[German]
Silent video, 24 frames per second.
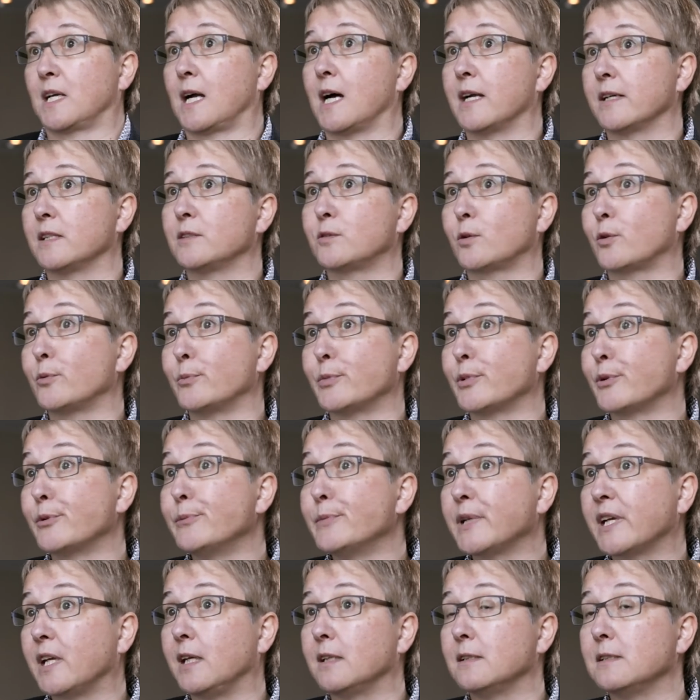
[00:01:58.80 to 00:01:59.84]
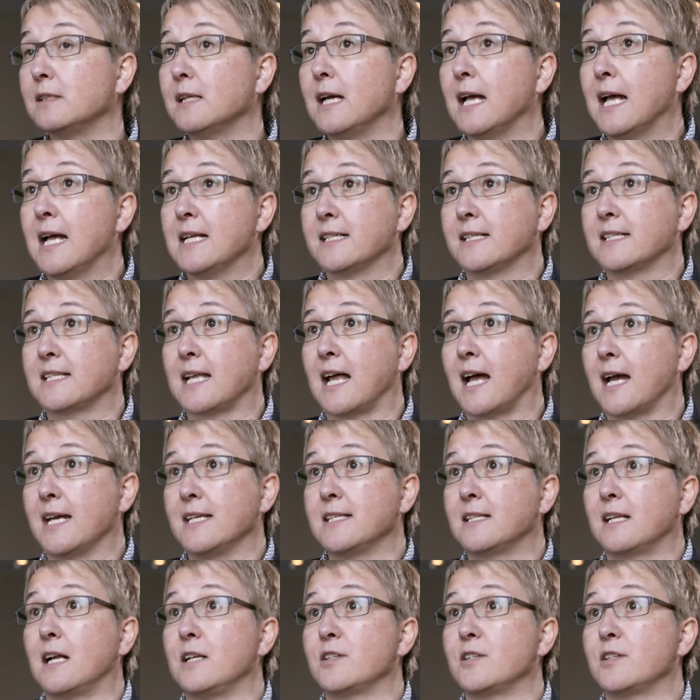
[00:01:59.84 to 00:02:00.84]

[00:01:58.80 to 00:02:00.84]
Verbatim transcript: man gar nicht drum rumreden. Das heißt